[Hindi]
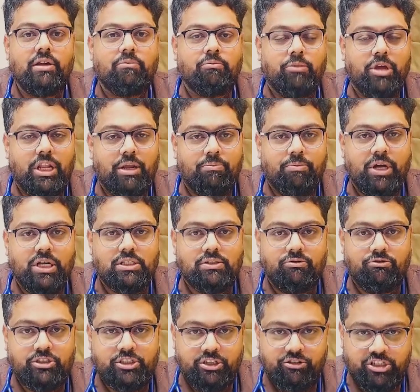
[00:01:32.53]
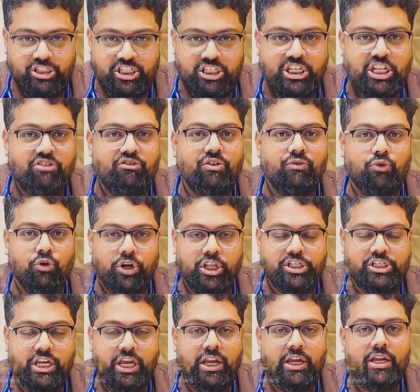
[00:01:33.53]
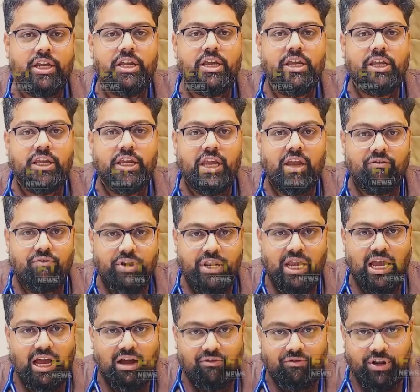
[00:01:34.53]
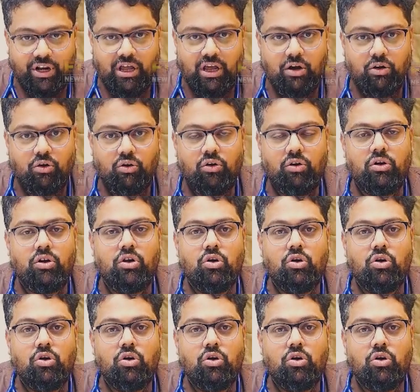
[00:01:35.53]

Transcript: मेरे पास सीसीटीवी फुटेज है कि एवरी हाफ एन आवर को